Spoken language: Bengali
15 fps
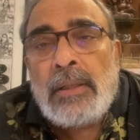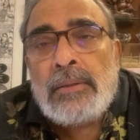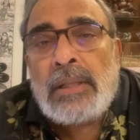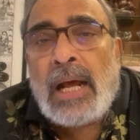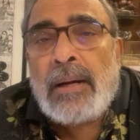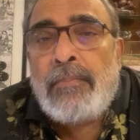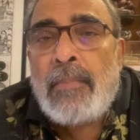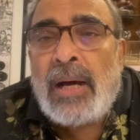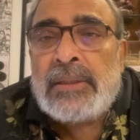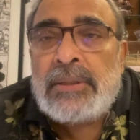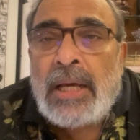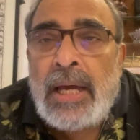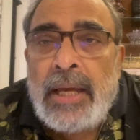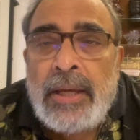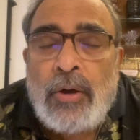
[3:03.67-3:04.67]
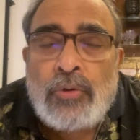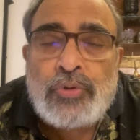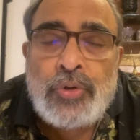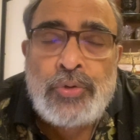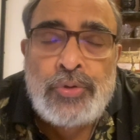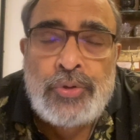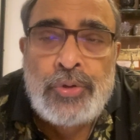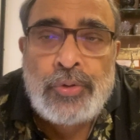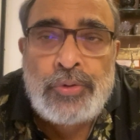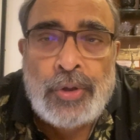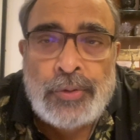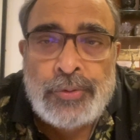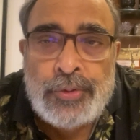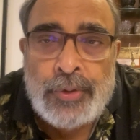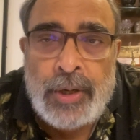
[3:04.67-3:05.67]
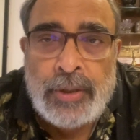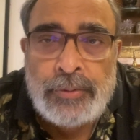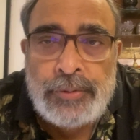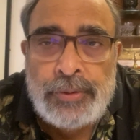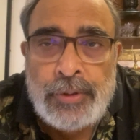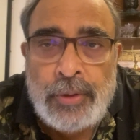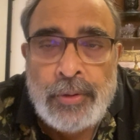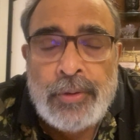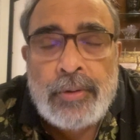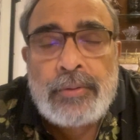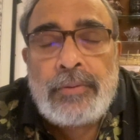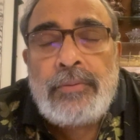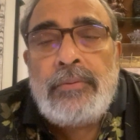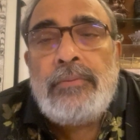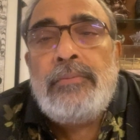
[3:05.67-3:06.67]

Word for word: তার মাথায় অসহ্য যন্ত্রণা হচ্ছিল তখন